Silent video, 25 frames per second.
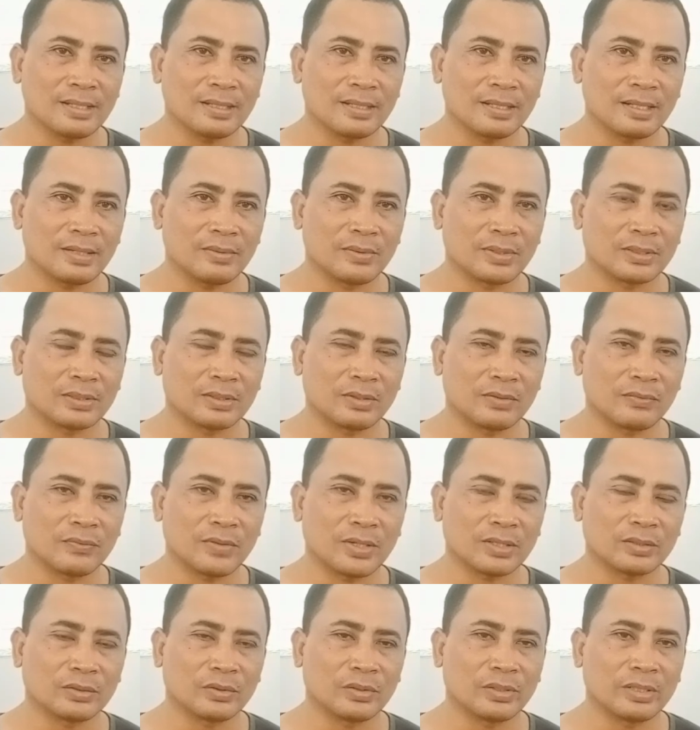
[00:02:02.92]
lewat
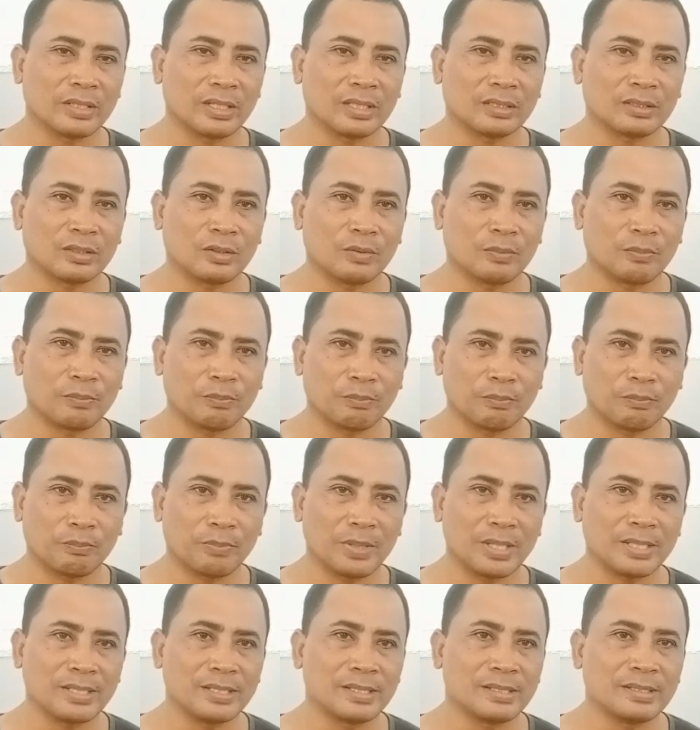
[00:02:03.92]
olfaktori atau
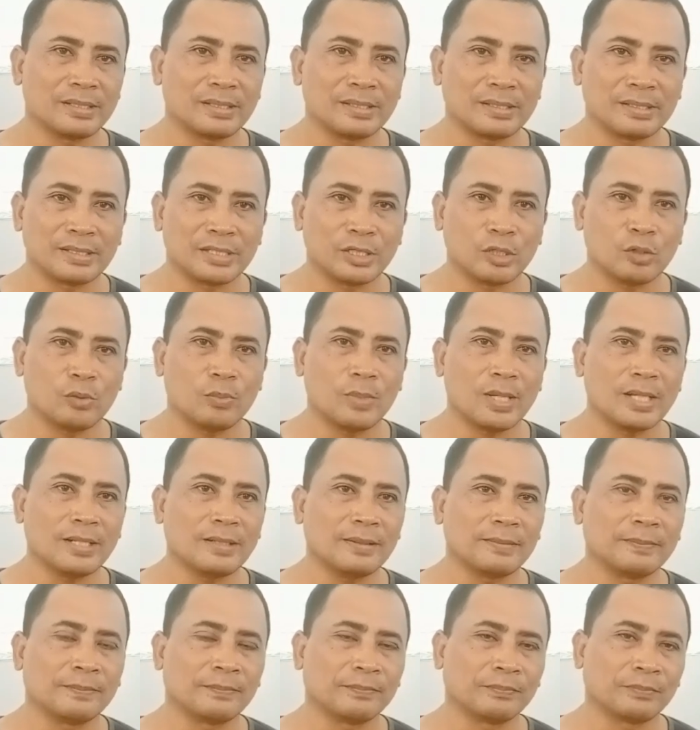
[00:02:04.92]
penciuman,
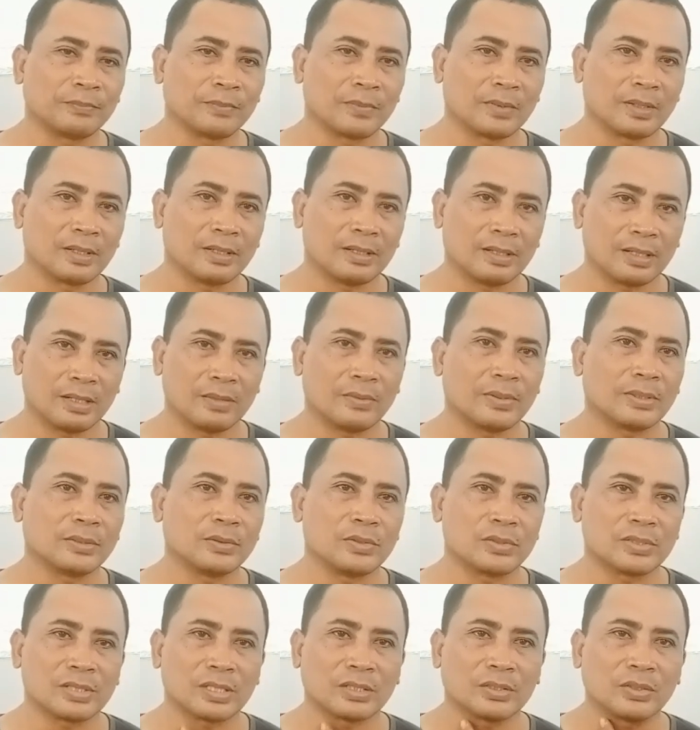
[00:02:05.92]
dan lewat
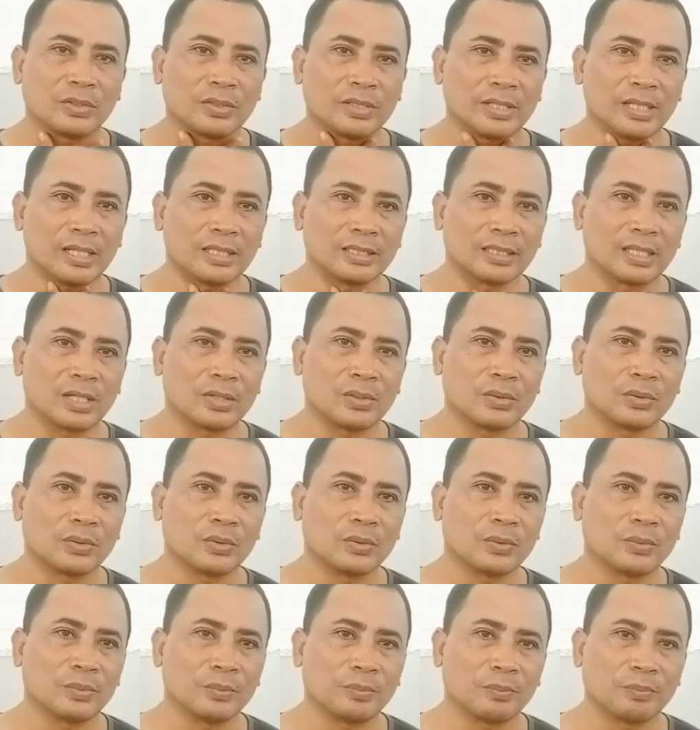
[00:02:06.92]
gustatori atau
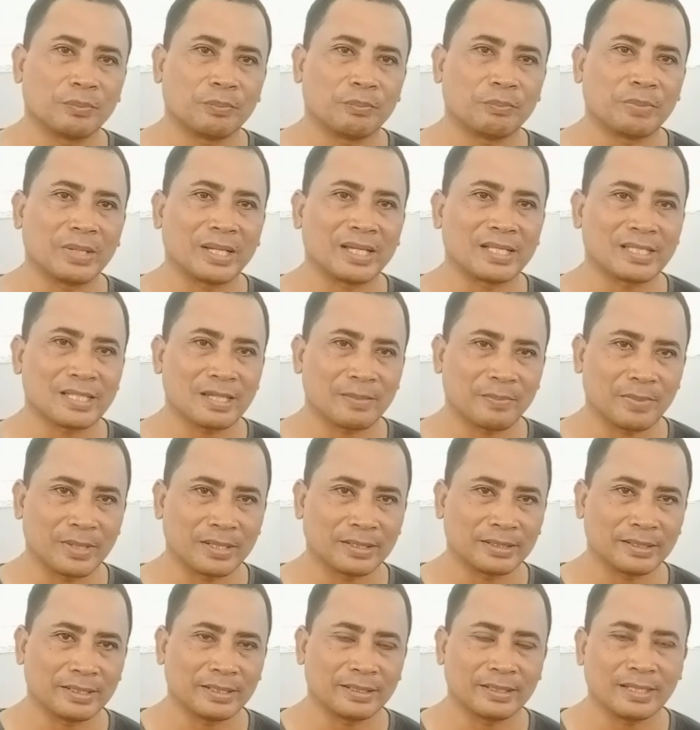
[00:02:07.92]
pengecapan
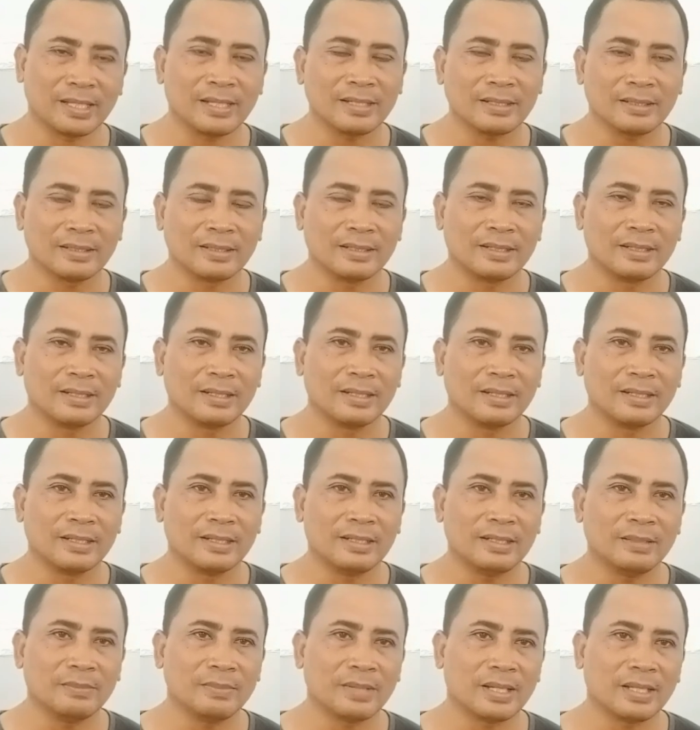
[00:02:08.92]
kita.
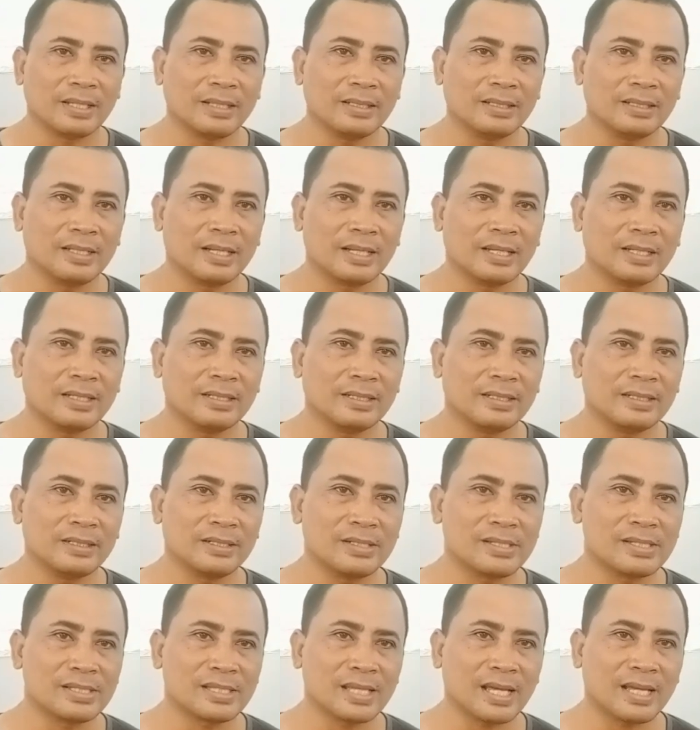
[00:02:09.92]
Lima indera ini
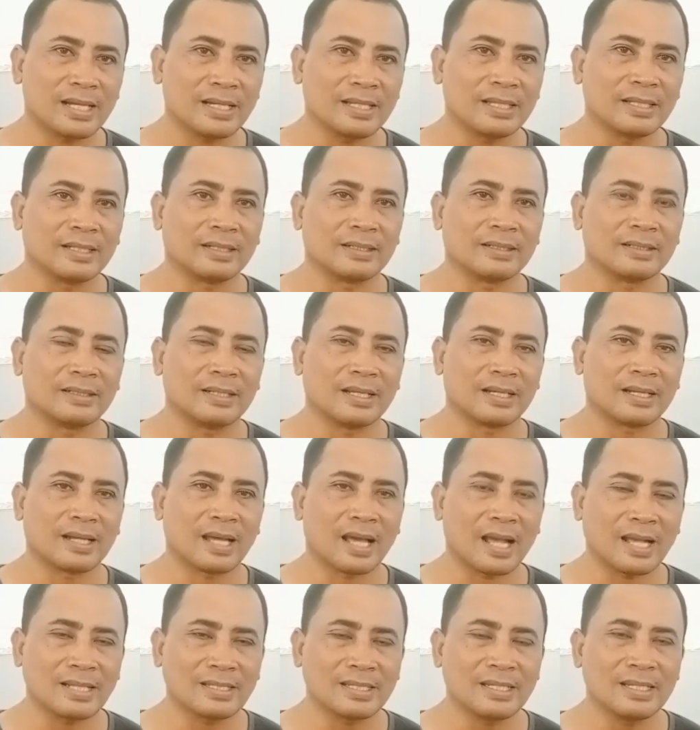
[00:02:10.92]
disaring dan
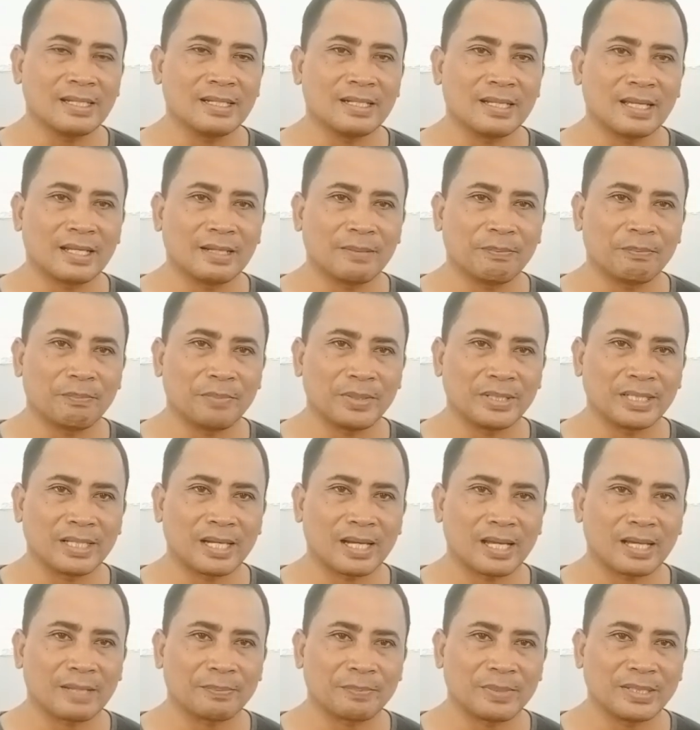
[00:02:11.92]
hasil dari
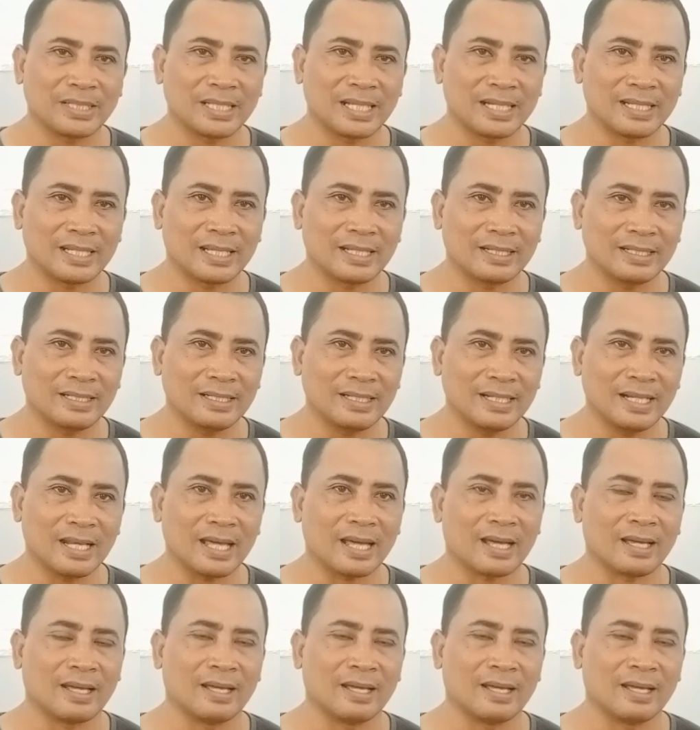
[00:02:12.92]
penyerang, penyaringan inilah